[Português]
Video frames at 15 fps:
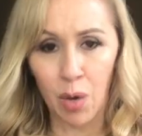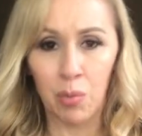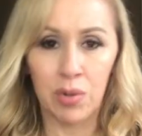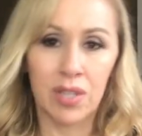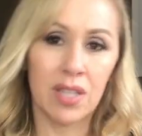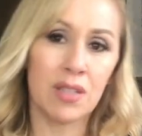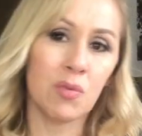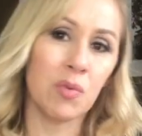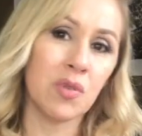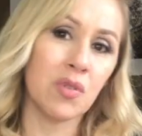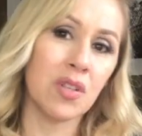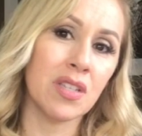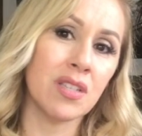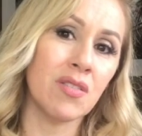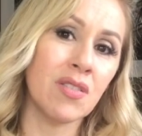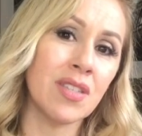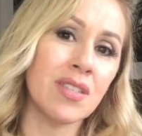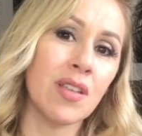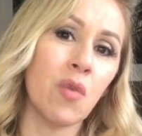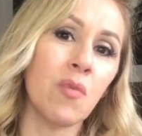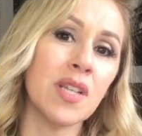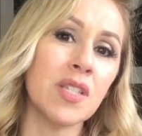Porque as pessoas não
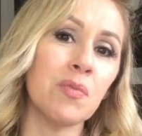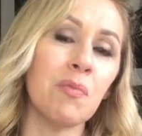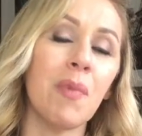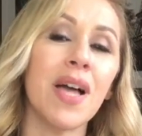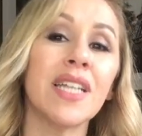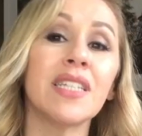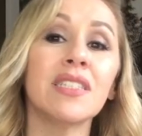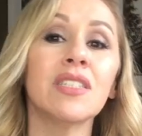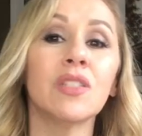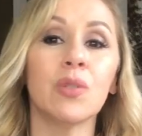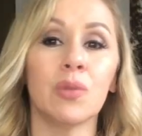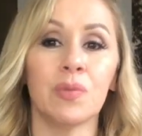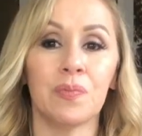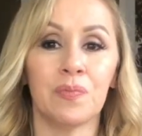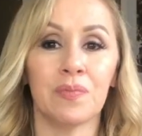estão mais parando